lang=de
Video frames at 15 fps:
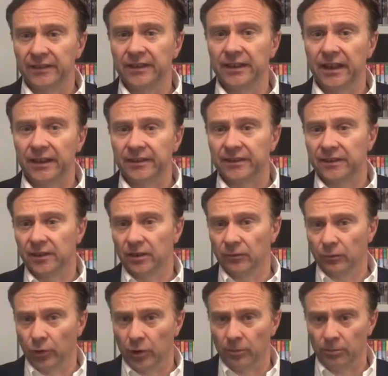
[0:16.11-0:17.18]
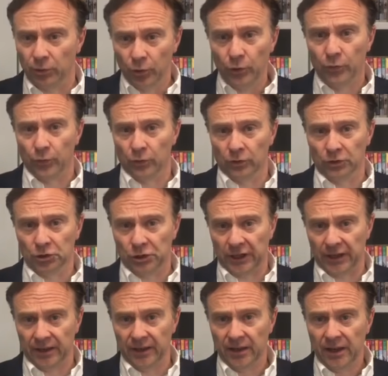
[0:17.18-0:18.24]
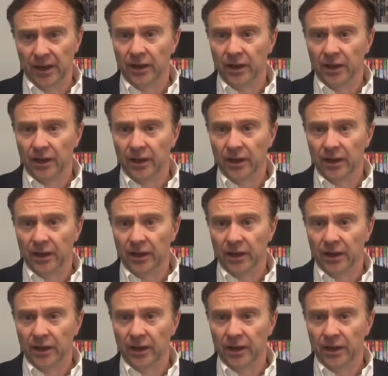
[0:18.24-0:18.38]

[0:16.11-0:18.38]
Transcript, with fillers: die jetzt vor Prüfungen stehen,